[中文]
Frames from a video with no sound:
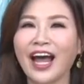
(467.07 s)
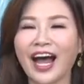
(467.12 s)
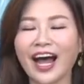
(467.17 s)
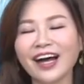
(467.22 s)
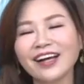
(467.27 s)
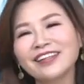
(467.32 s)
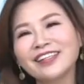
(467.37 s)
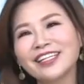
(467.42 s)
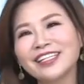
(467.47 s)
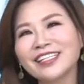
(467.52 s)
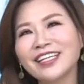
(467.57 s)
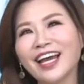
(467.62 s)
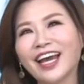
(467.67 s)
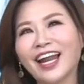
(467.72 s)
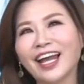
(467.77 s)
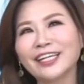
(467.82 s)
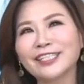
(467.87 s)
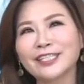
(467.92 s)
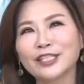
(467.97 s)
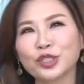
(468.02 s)
好，接下
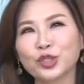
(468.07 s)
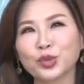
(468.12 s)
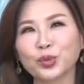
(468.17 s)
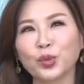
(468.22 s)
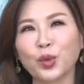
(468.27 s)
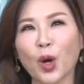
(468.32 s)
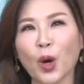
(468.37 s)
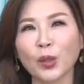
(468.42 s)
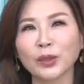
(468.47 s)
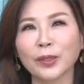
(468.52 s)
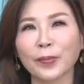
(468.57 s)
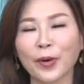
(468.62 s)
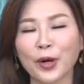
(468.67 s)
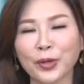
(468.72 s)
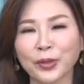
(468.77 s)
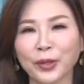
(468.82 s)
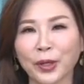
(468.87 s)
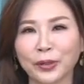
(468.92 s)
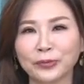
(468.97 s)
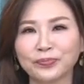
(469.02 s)
来是属龙的
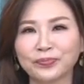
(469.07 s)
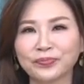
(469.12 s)
朋友。